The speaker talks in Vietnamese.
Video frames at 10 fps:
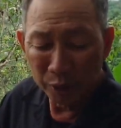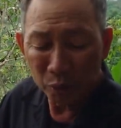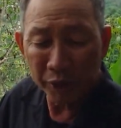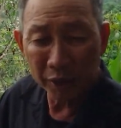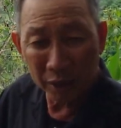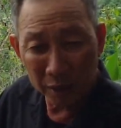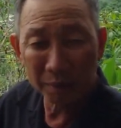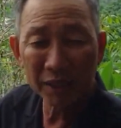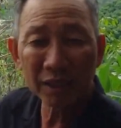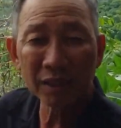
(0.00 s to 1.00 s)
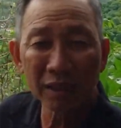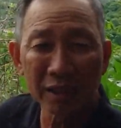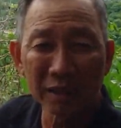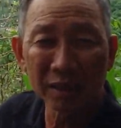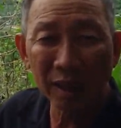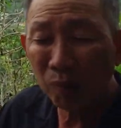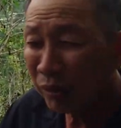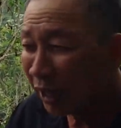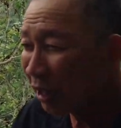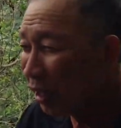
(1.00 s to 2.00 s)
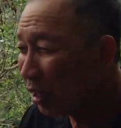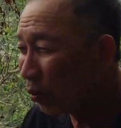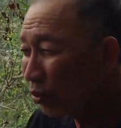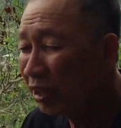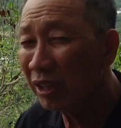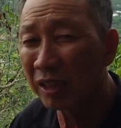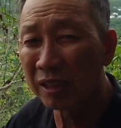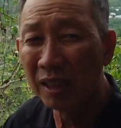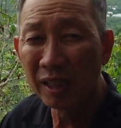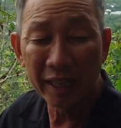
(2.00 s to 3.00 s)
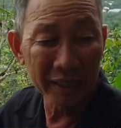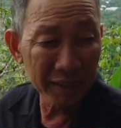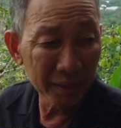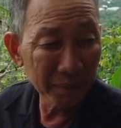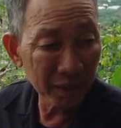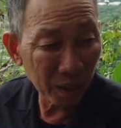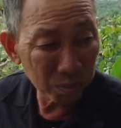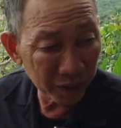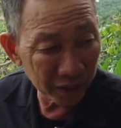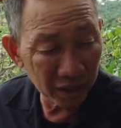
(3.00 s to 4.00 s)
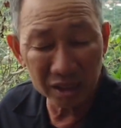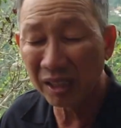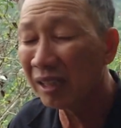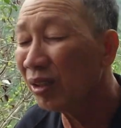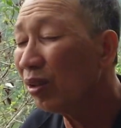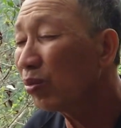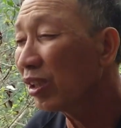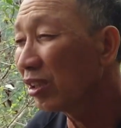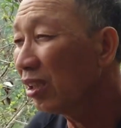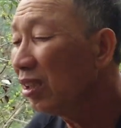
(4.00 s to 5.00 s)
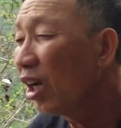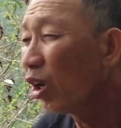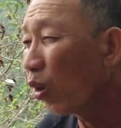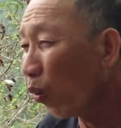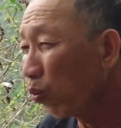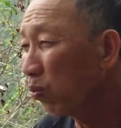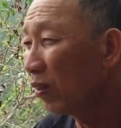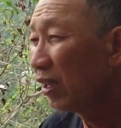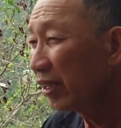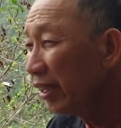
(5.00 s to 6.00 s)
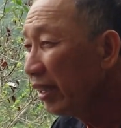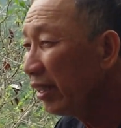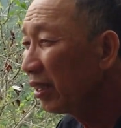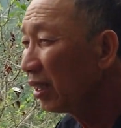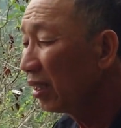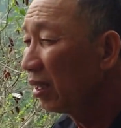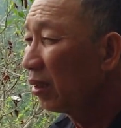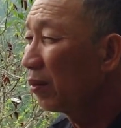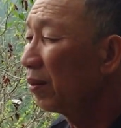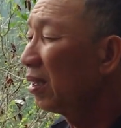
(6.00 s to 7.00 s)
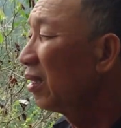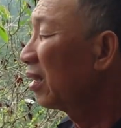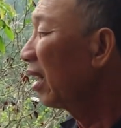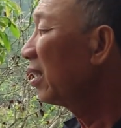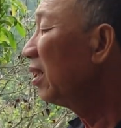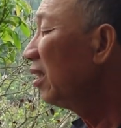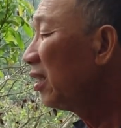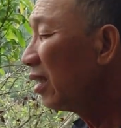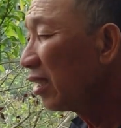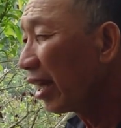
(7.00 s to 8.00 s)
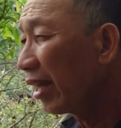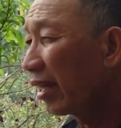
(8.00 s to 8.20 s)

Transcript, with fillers: nếu thiệt người mới thương người không thiệt người không thương người hàng chi mới không thiệt người nói ông từ thứ khùng điên người ta xin, xin